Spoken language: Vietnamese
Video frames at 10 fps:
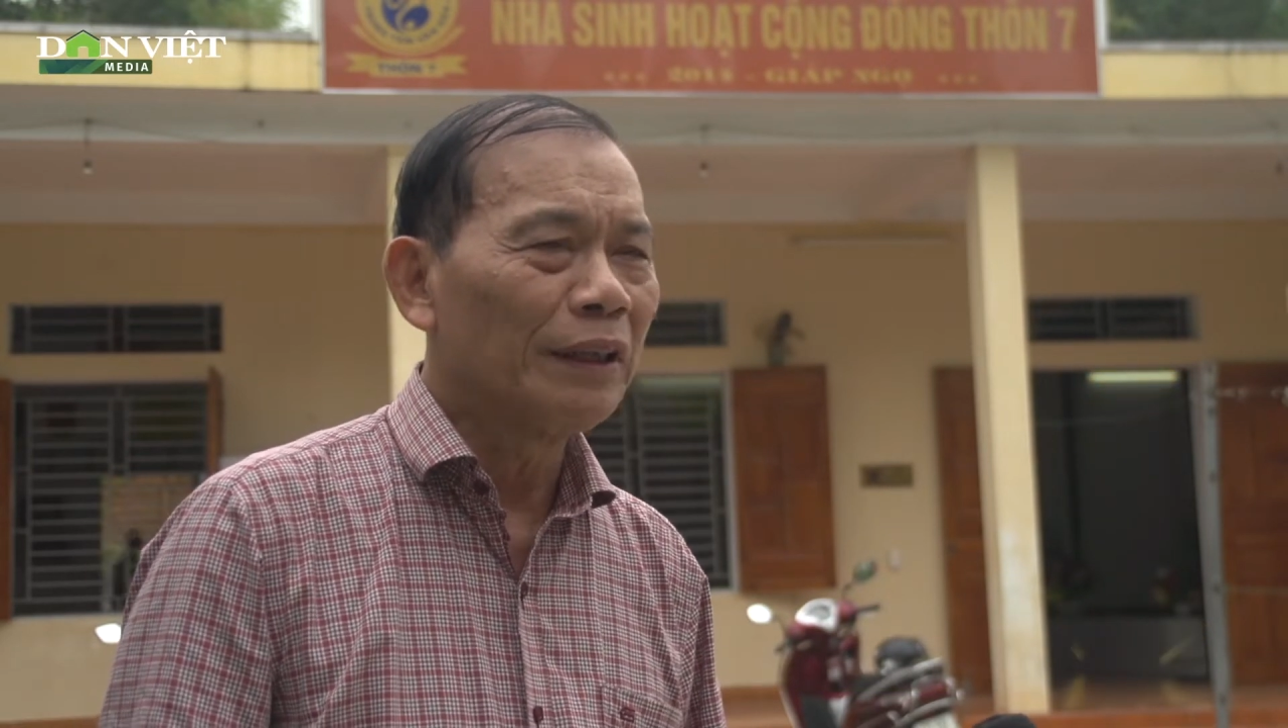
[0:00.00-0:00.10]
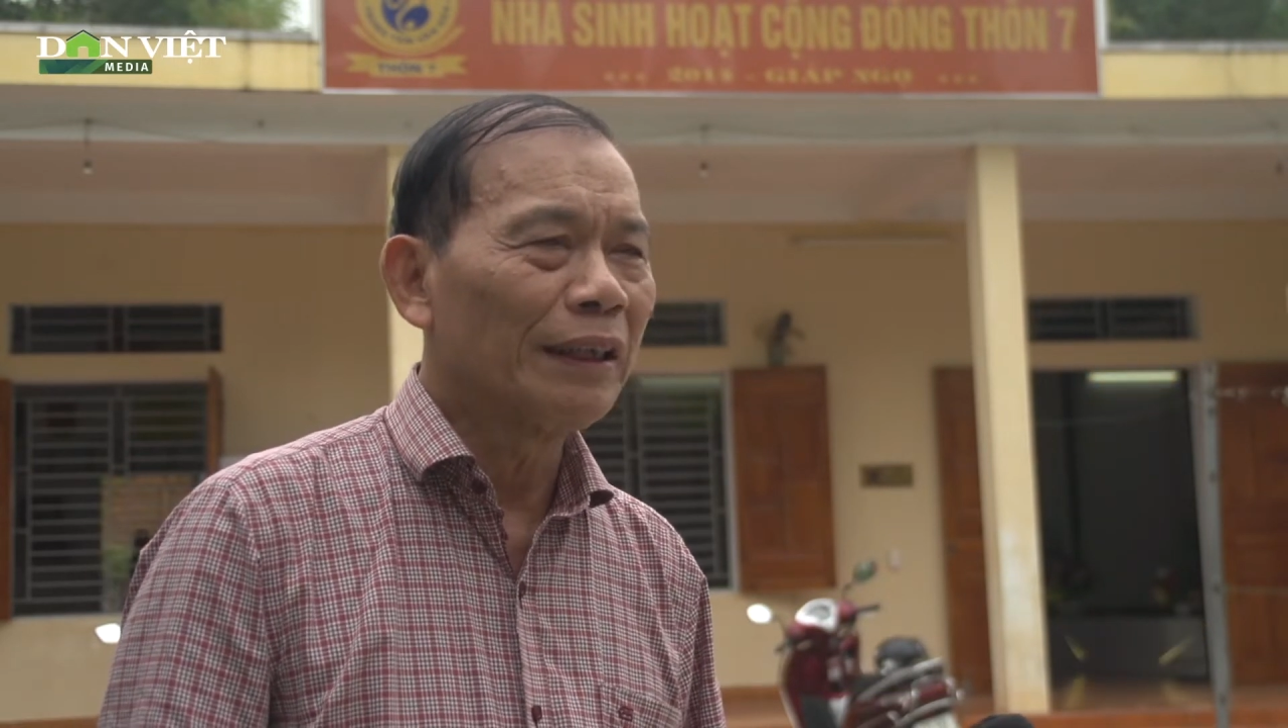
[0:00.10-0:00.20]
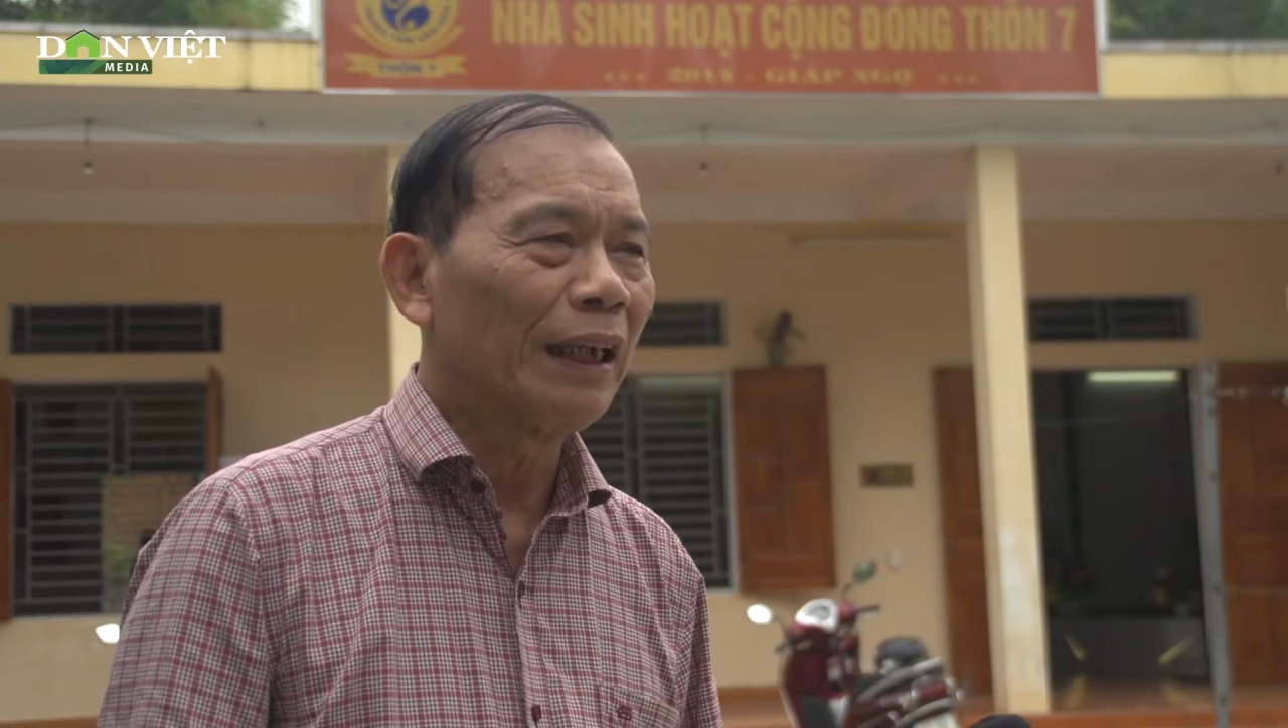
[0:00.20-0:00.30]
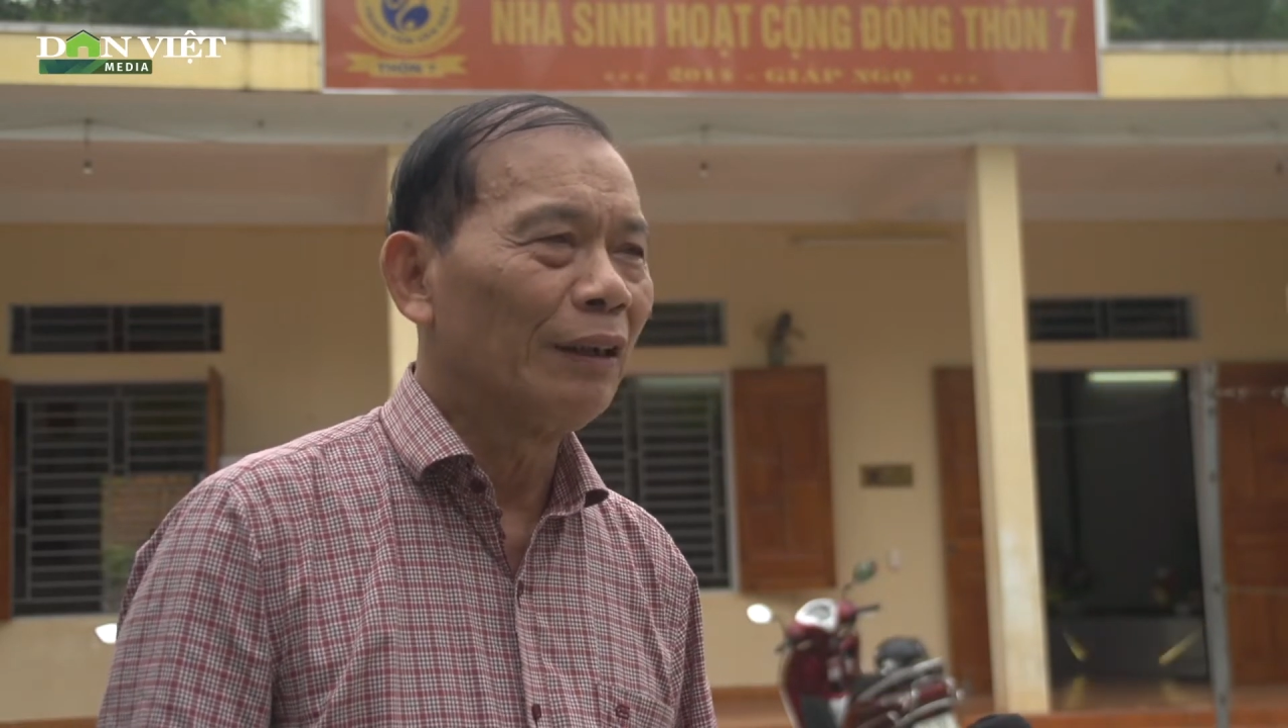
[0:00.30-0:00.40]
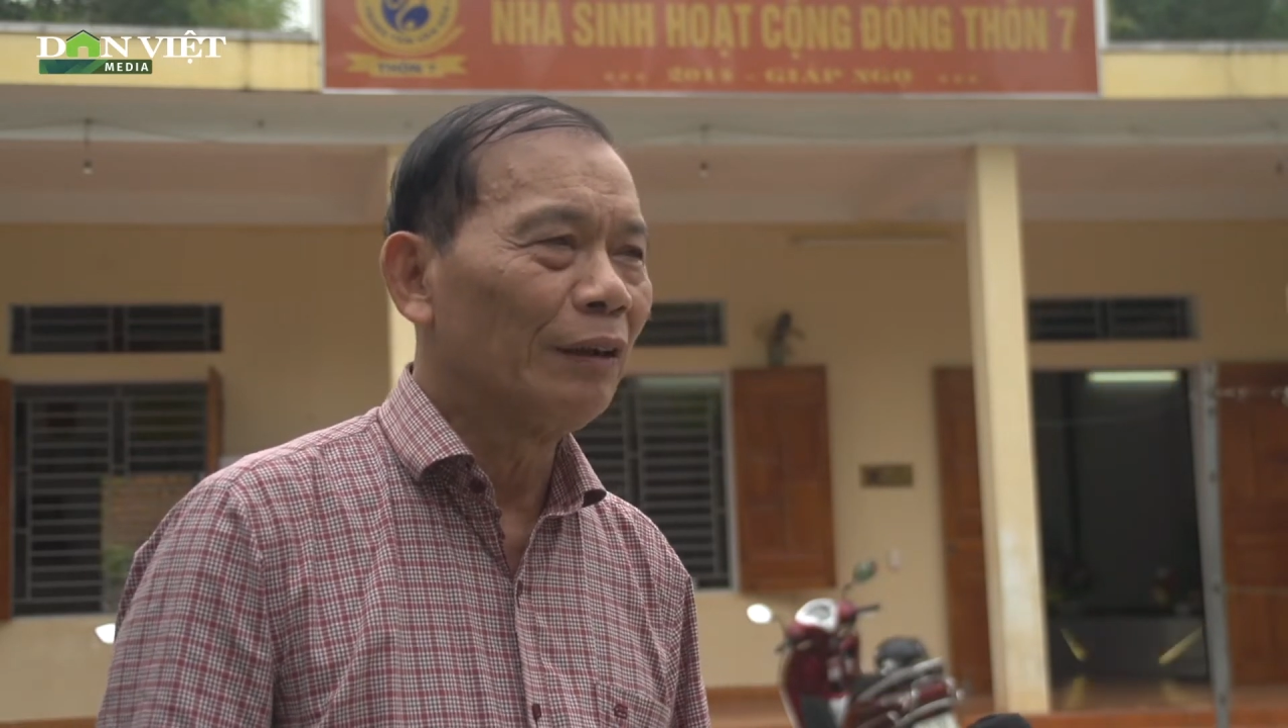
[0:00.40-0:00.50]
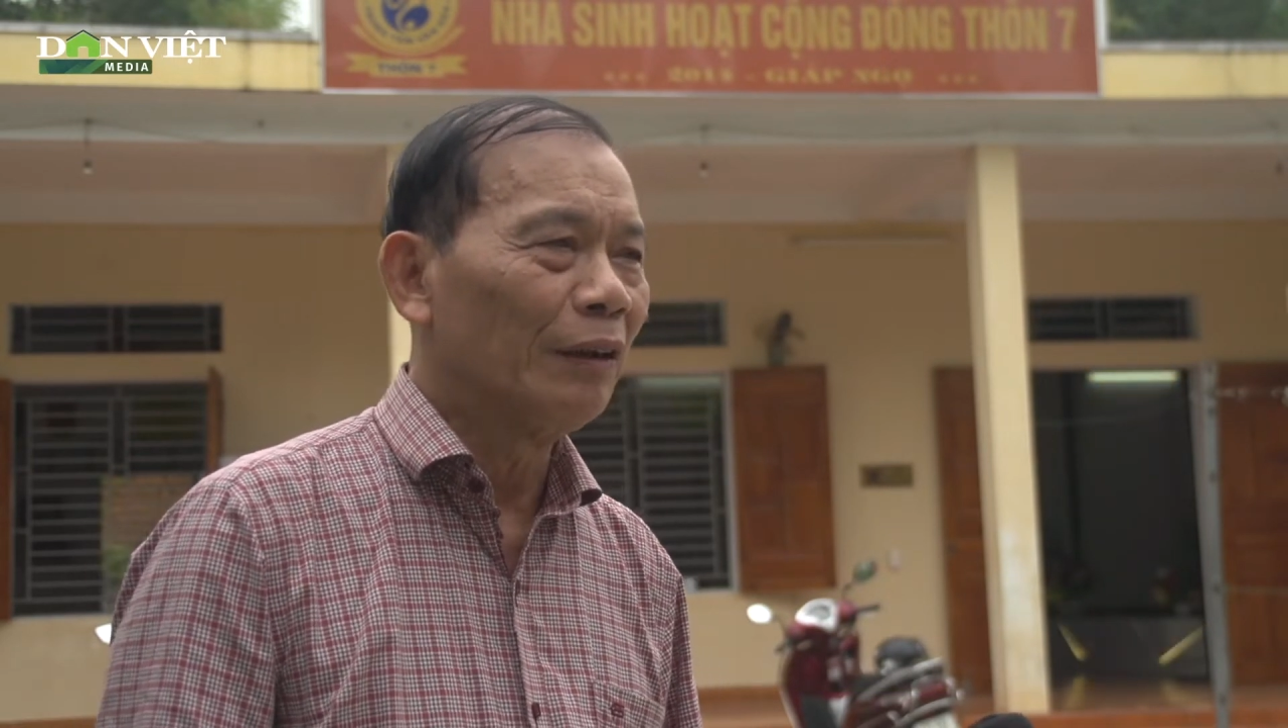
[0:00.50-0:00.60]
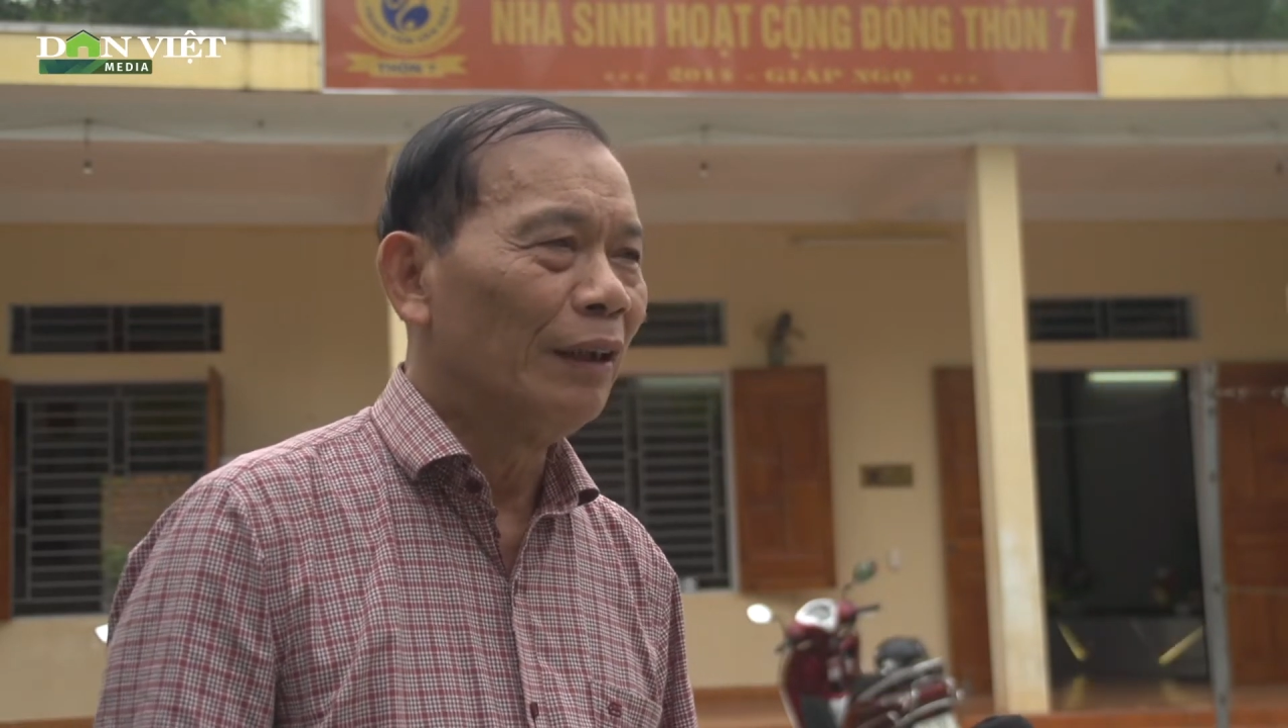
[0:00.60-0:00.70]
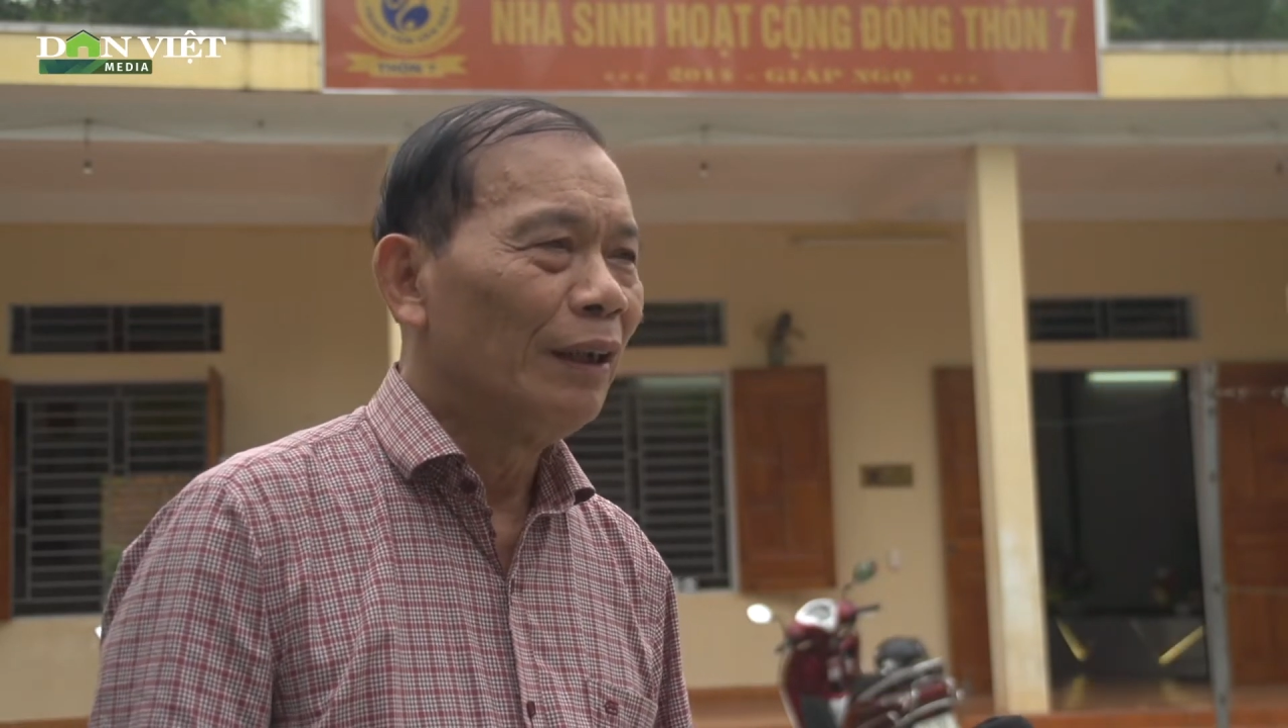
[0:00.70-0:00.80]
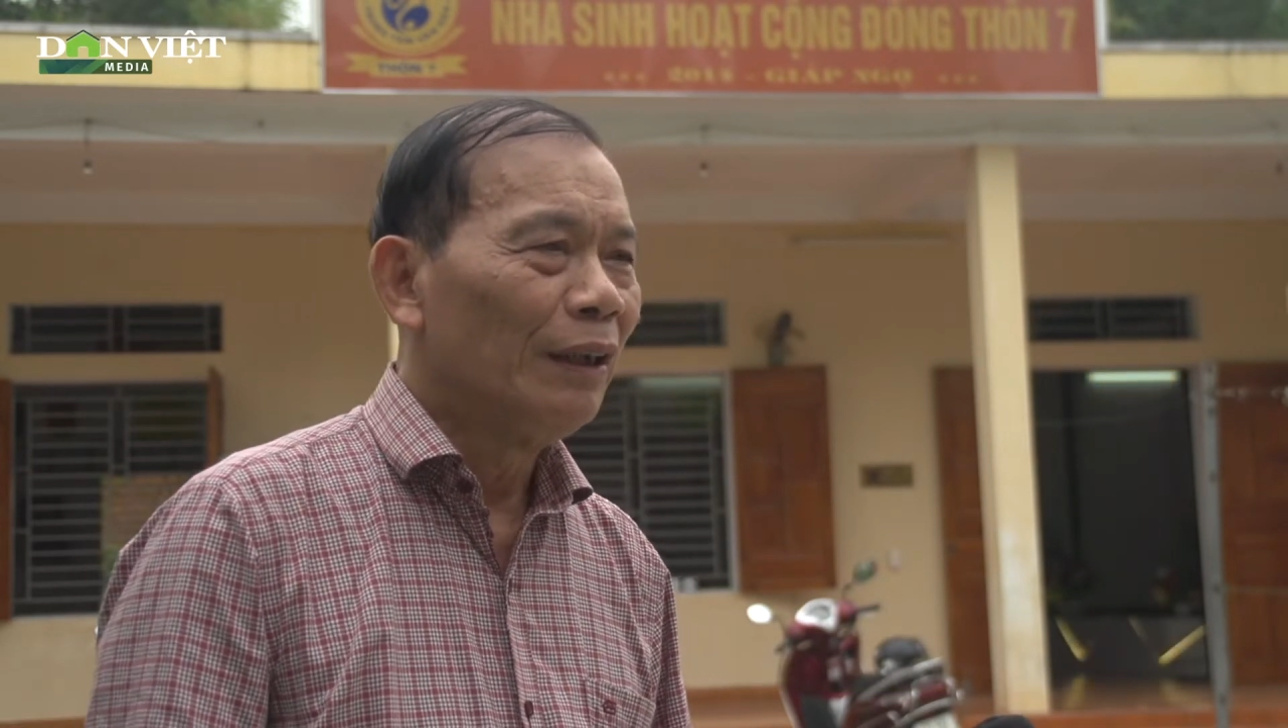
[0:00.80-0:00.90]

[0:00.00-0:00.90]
trở thành